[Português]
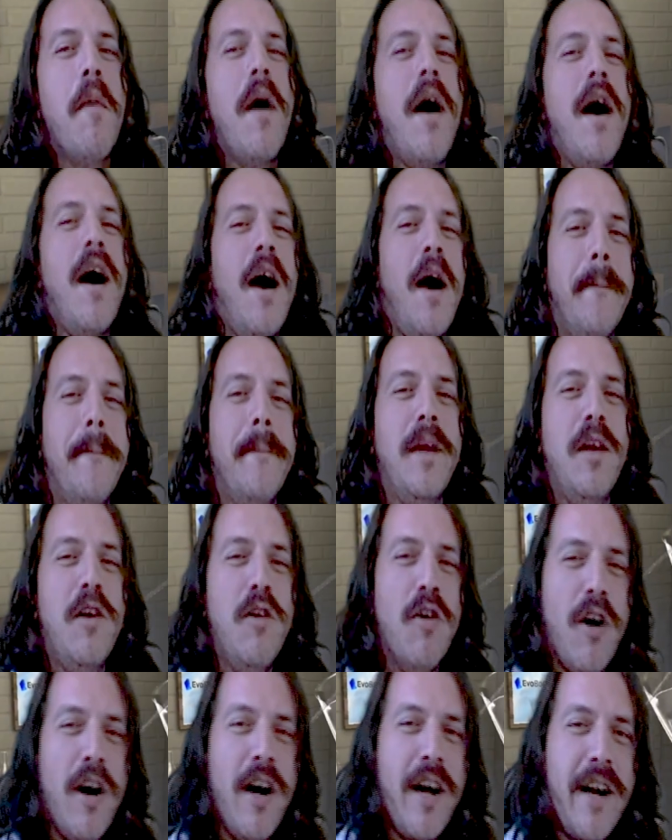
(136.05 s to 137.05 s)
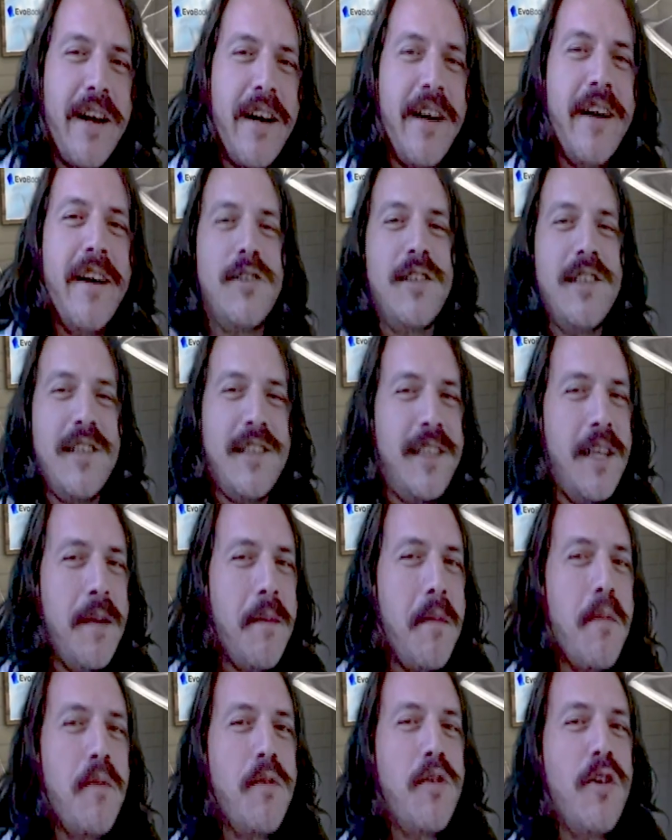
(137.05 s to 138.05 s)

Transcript: uma melhora no sistema